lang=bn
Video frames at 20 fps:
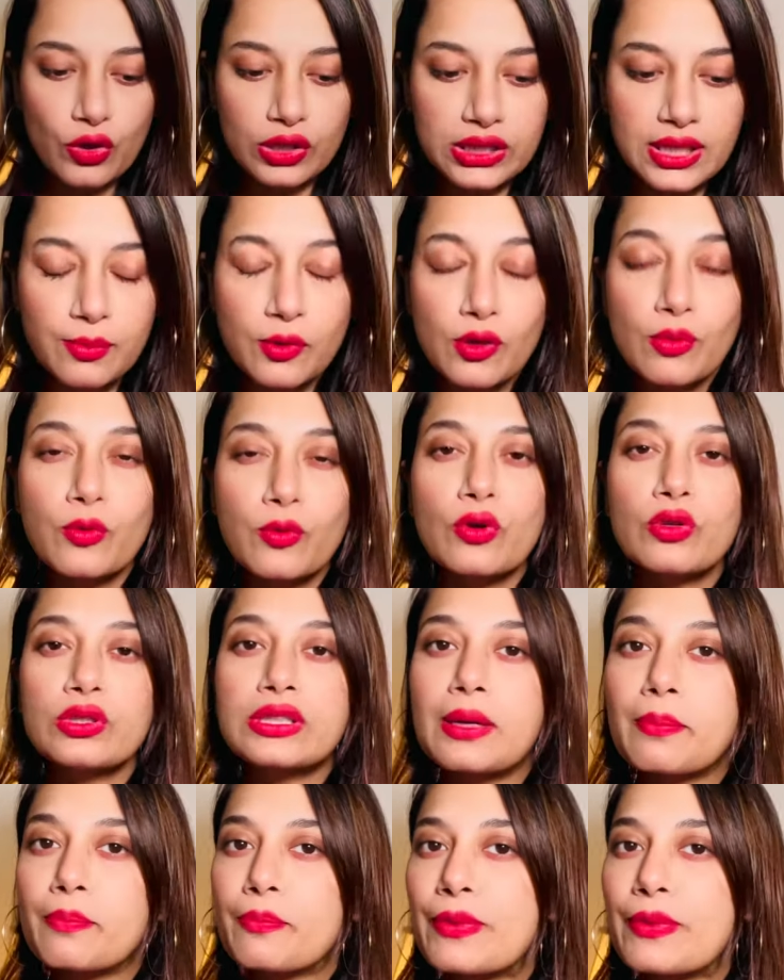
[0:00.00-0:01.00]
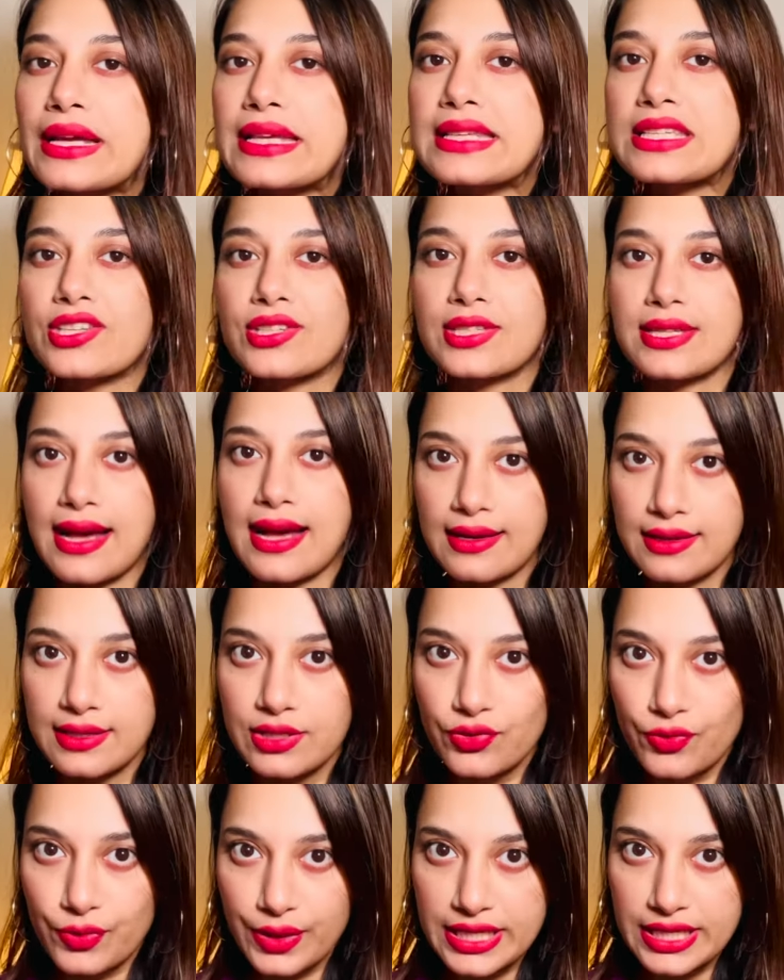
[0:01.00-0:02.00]
কথা বলবো দ্য বেস্ট
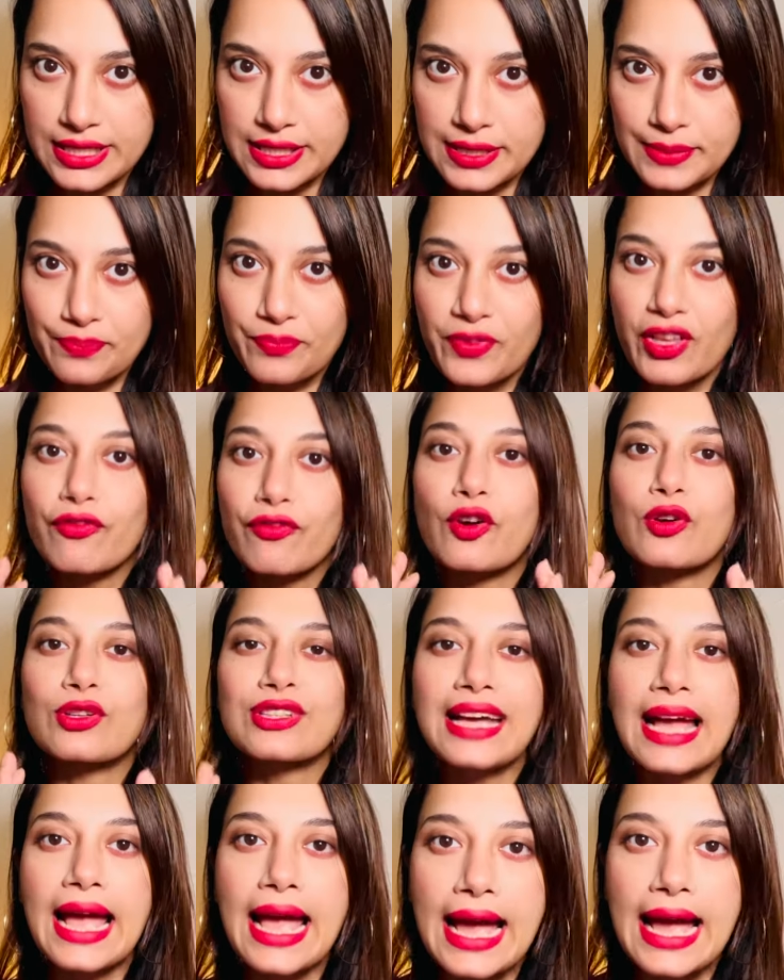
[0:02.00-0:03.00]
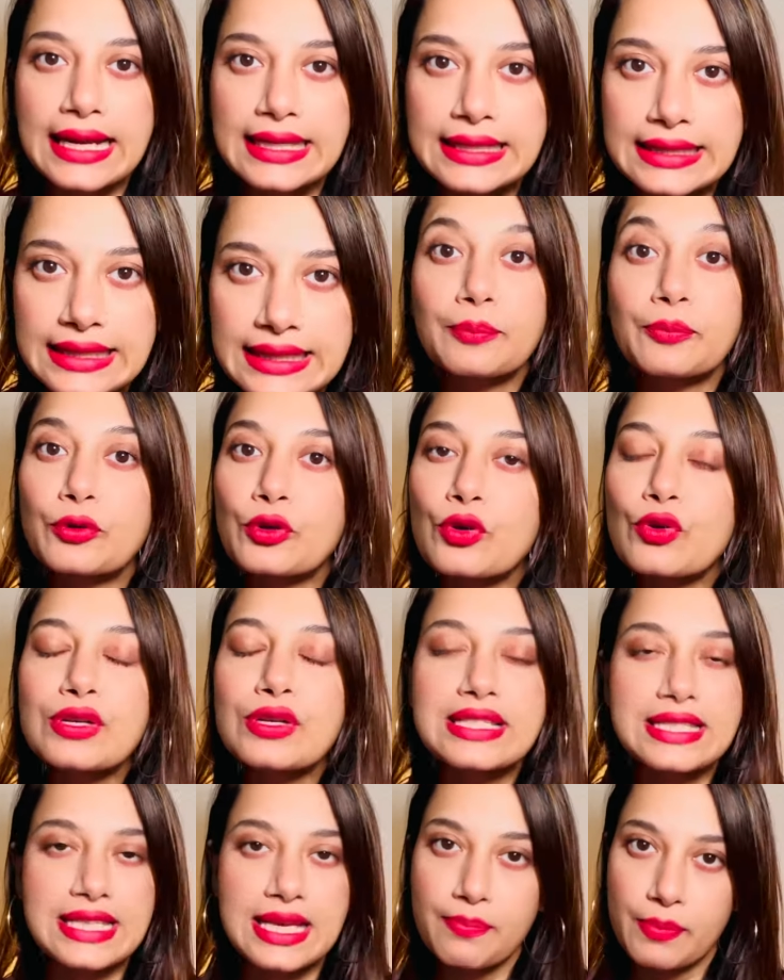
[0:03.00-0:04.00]
সানস্ক্রিনস ফর দ্য অ্যাকনি প্রোন স্কিন